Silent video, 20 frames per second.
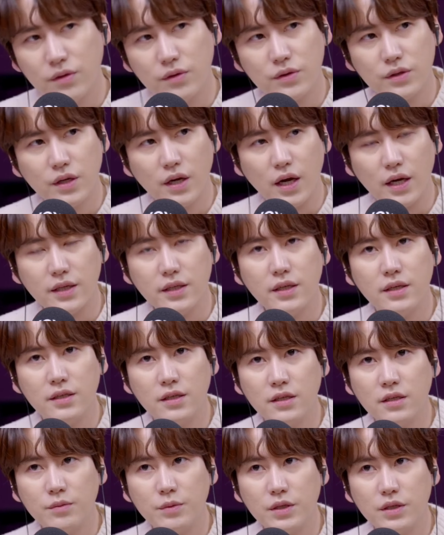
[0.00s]
어, 제가 아는
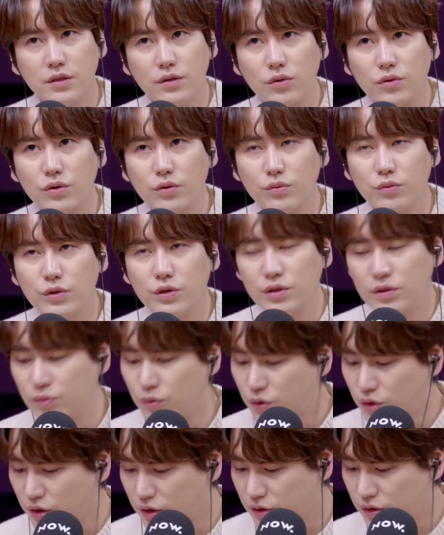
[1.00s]
기자님일지 어떤
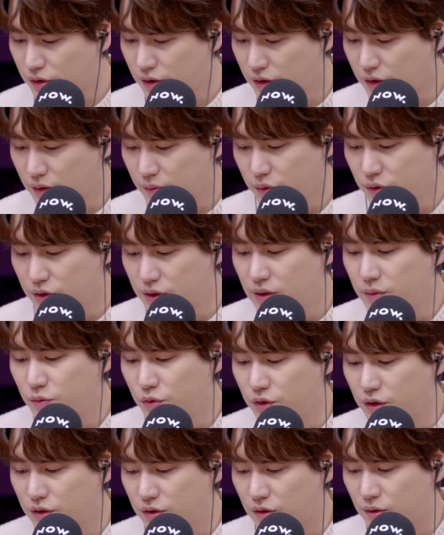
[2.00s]
분일지 모르겠는데 한번
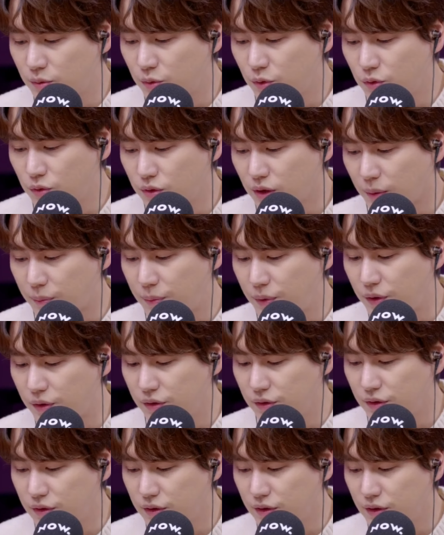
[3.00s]
질문을 들어보고
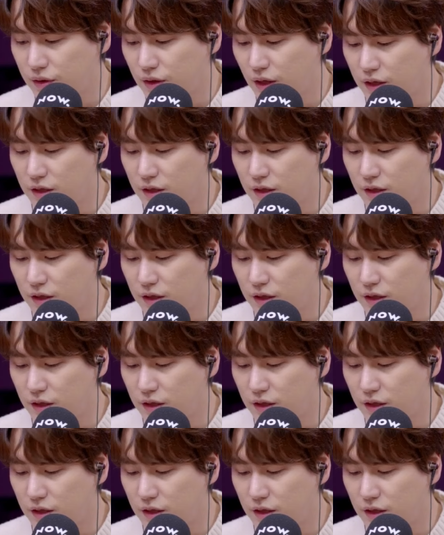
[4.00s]
답변